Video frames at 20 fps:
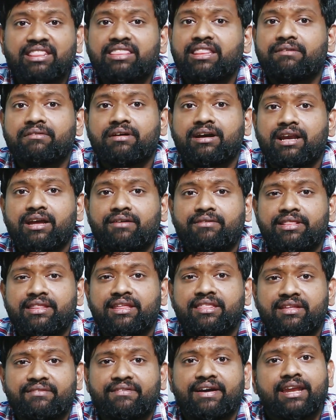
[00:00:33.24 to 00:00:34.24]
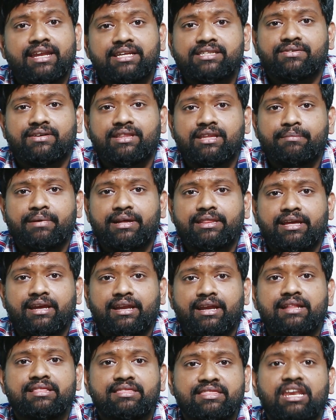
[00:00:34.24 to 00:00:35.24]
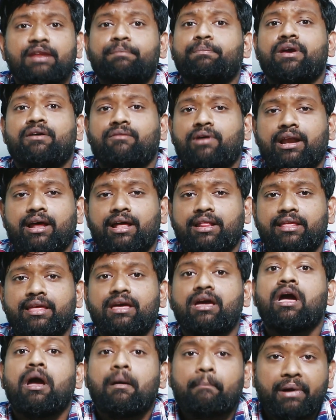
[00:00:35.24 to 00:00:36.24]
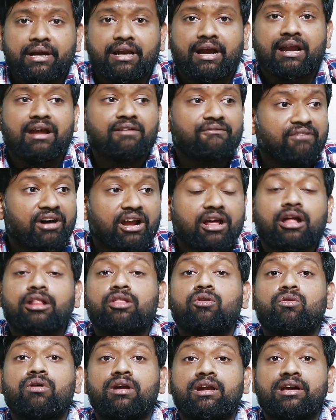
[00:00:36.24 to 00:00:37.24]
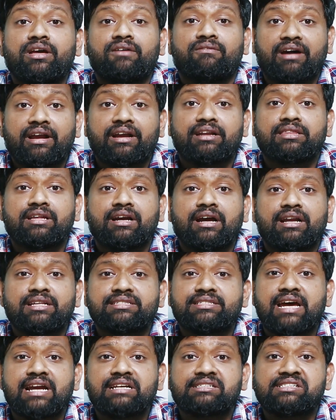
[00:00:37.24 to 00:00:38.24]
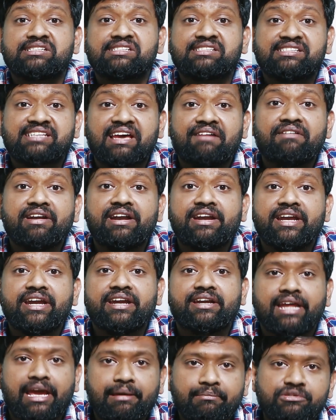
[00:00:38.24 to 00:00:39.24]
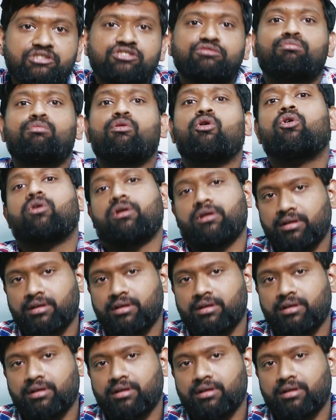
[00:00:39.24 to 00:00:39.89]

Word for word: வந்தவங்களுக்கு வந்து இந்த வைரஸ் வந்து பார்த்தீங்கன்னா திருப்பியும் வராது பட் ஆனால் வராதவங்களுக்கு வர்றதுக்கான சான்சஸ் செவன்ட்டி டைம்ஸ் மோர்